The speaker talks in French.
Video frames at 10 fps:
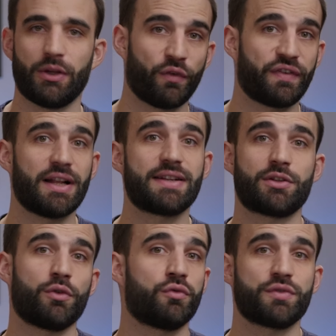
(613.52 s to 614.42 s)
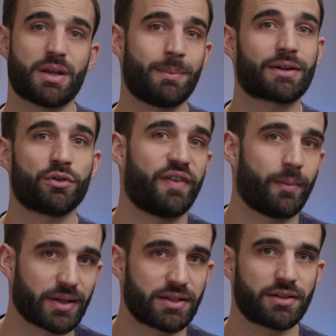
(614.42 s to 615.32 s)
et au final, c'est devenu sa marque de
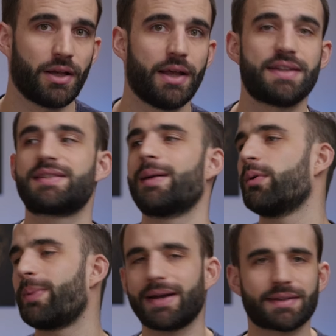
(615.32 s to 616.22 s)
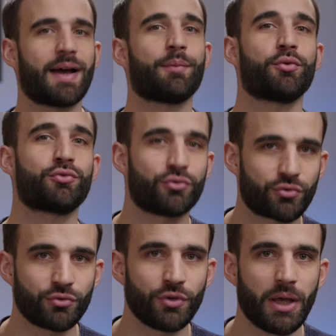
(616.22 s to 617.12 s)
fabrique. Ça peut paraître un peu
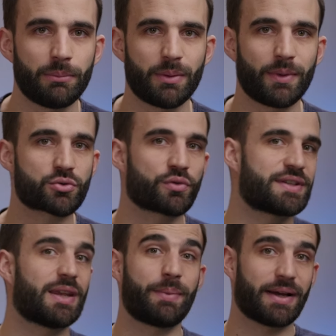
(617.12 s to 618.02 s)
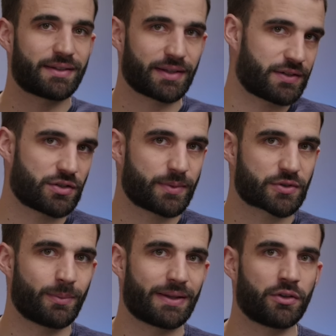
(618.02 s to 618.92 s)
cucu, mais moi je trouve ça hyper intéressant
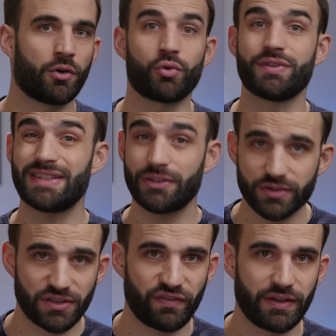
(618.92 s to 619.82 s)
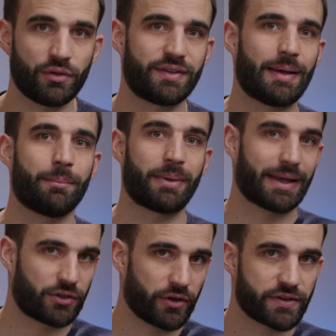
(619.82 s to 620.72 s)
parce que maintenant on identifie le terme
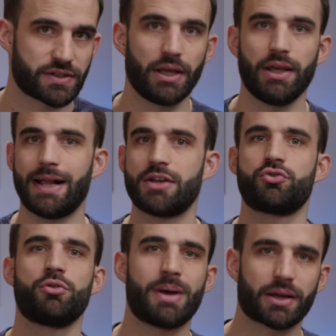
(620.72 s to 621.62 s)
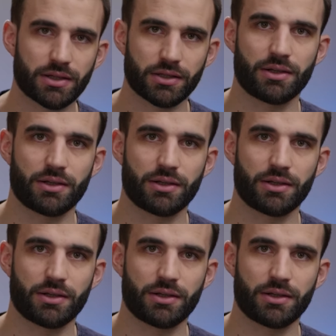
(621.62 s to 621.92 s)
breakers à Jules Marie.